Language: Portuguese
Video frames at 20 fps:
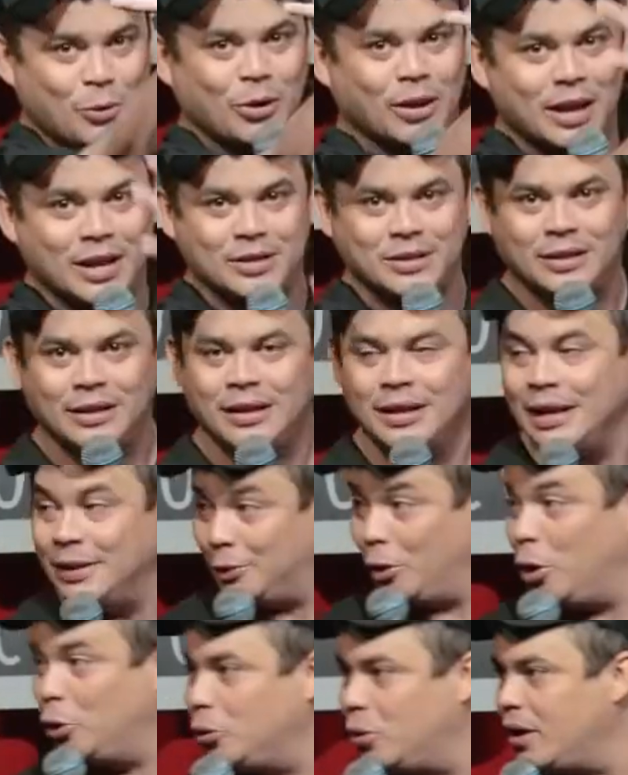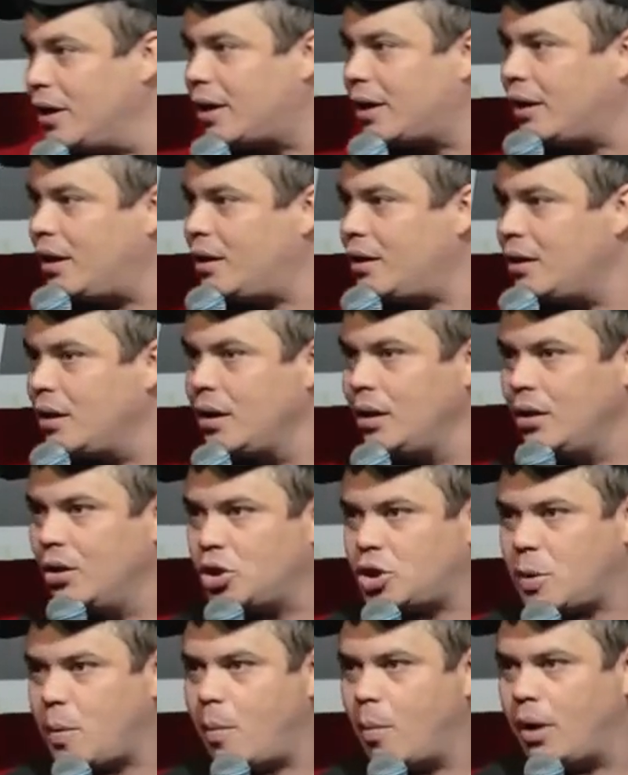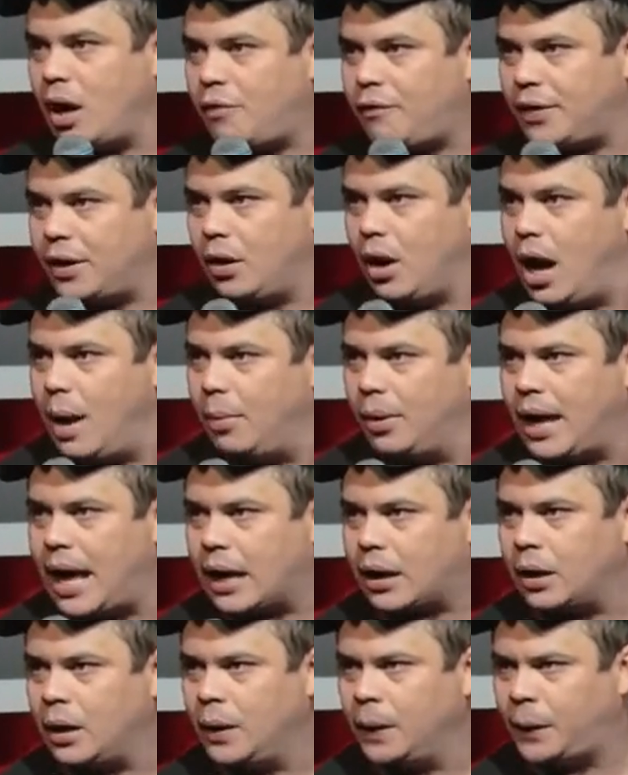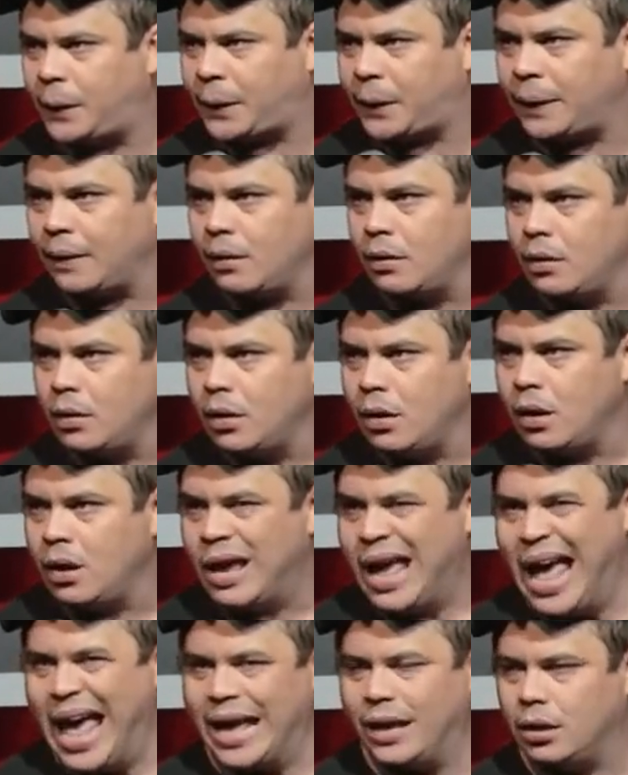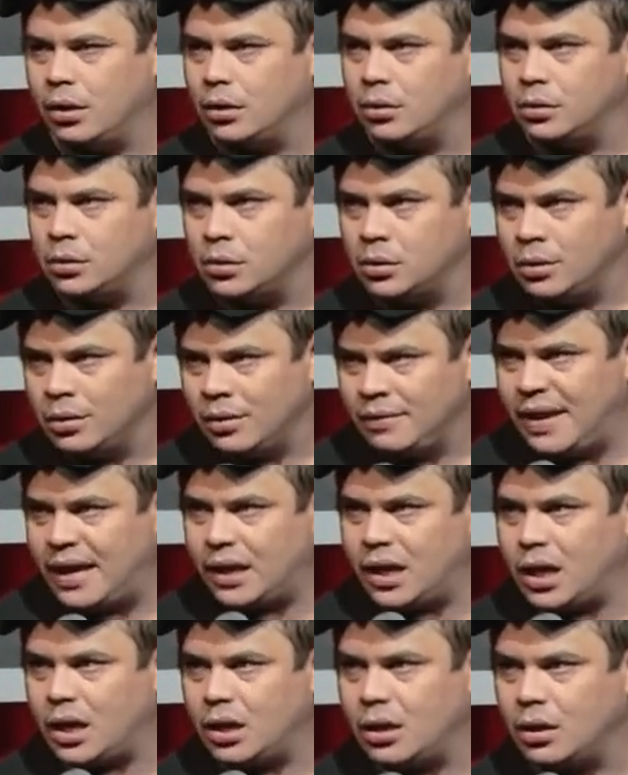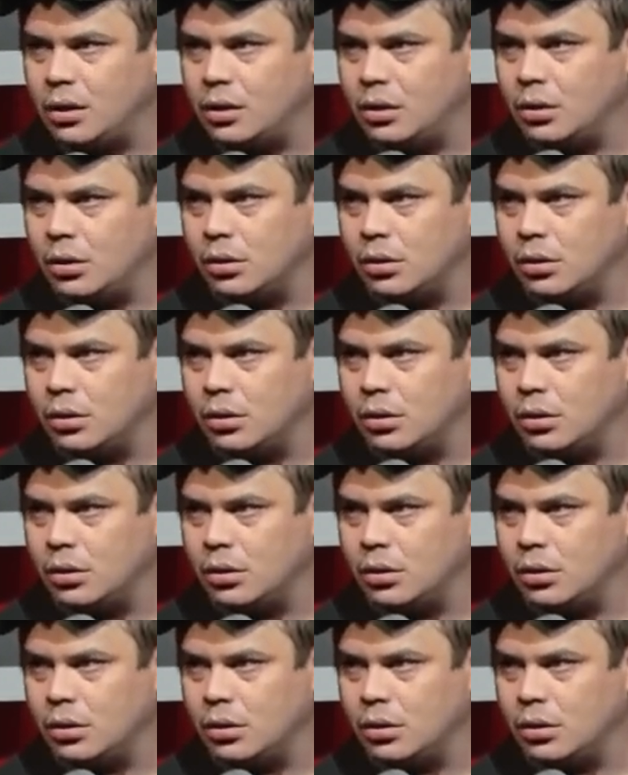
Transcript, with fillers: do colégio, na hora do recreio. Eu chamei o moleque e falei: Ei, moleque! Ei! Vem aqui!